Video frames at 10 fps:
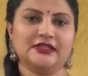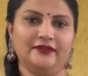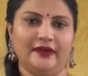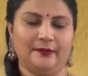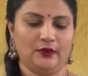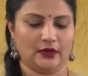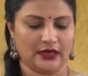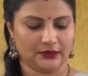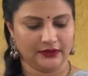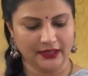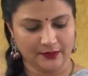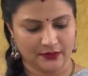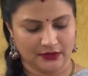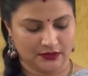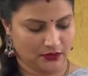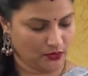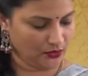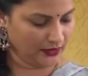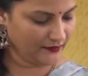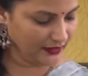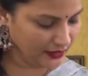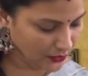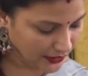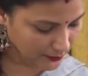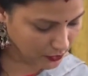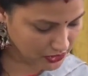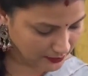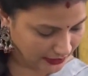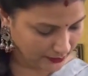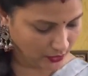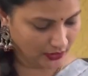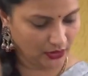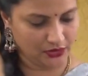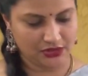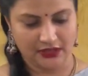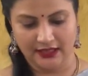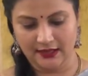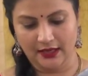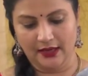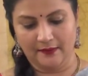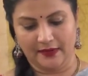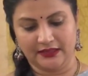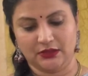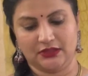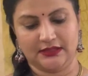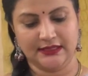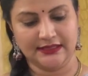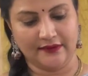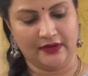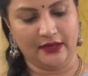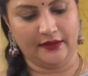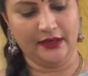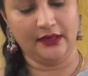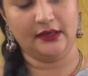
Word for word: సల్ఫేట్ బ్లూ లాగా ఉంది సో ఇవన్నీ కూడా ఈ పోచంపల్లి మోడల్లో వచ్చినాయి ప్రైస్ వచ్చేసి సెవెన్ హండ్రెడ్